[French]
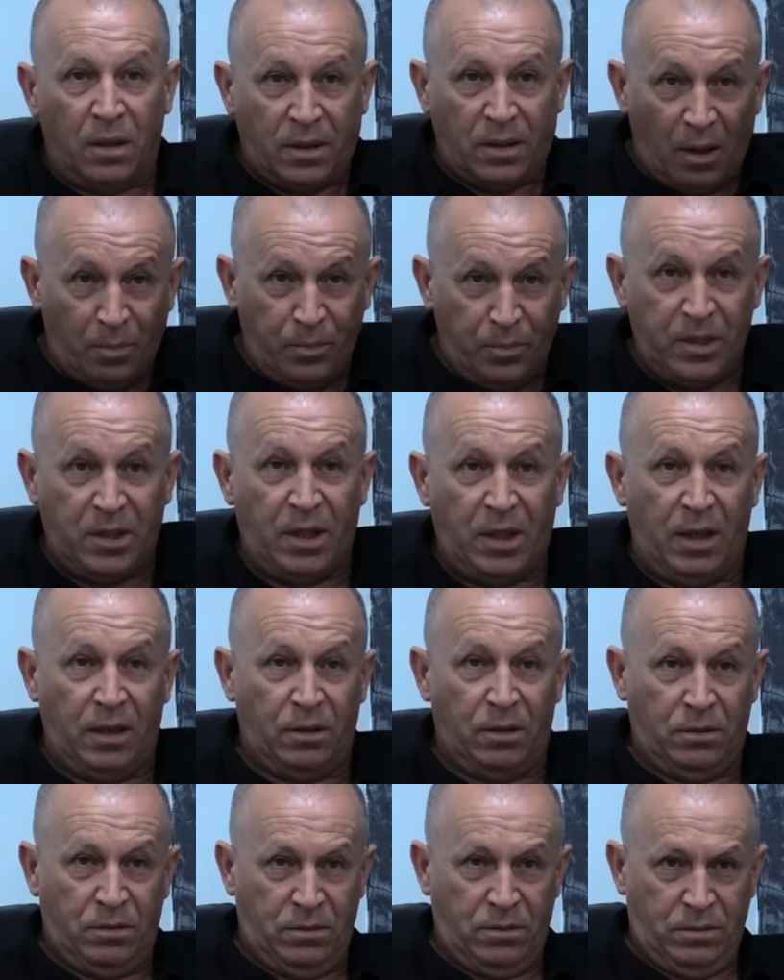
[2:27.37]

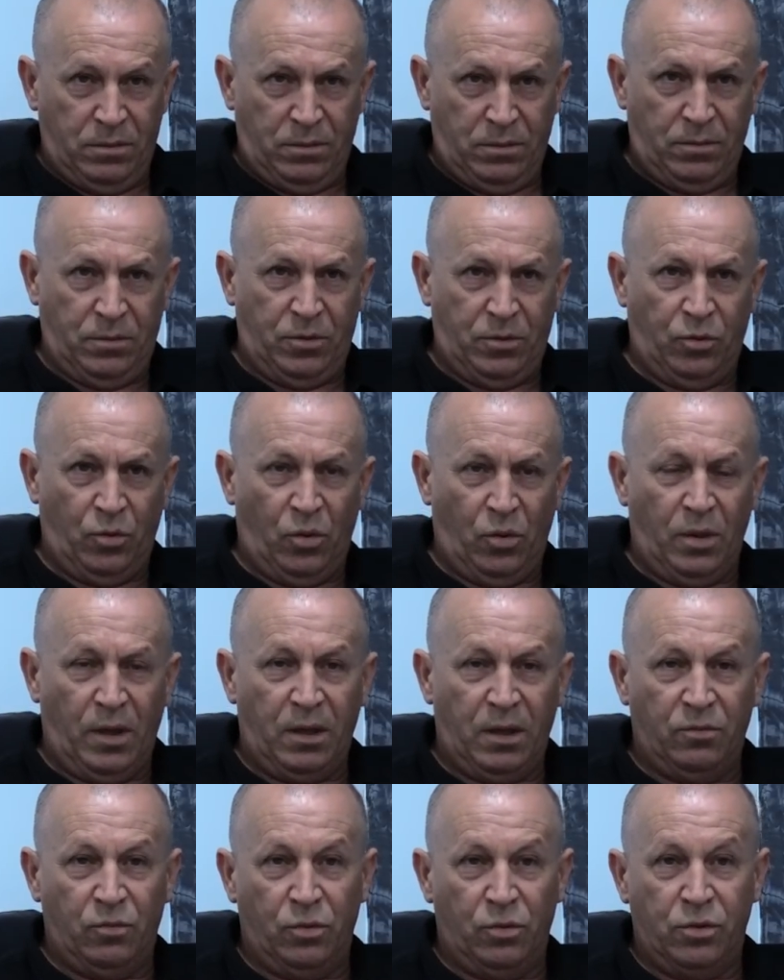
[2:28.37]
capitaine durant la
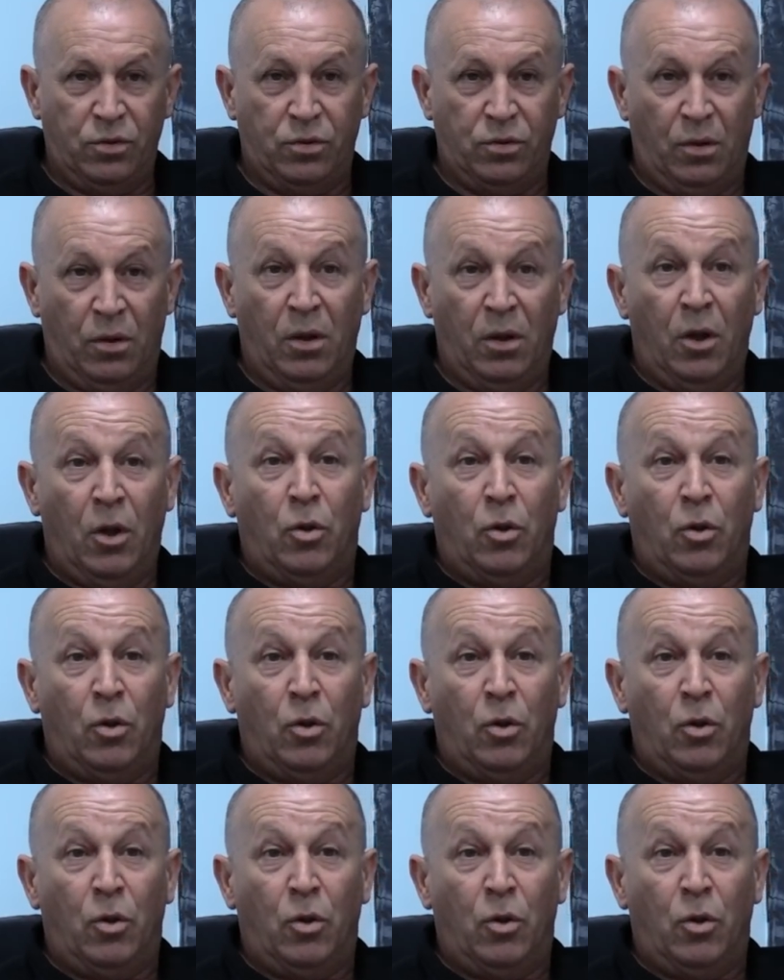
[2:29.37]
Révolution.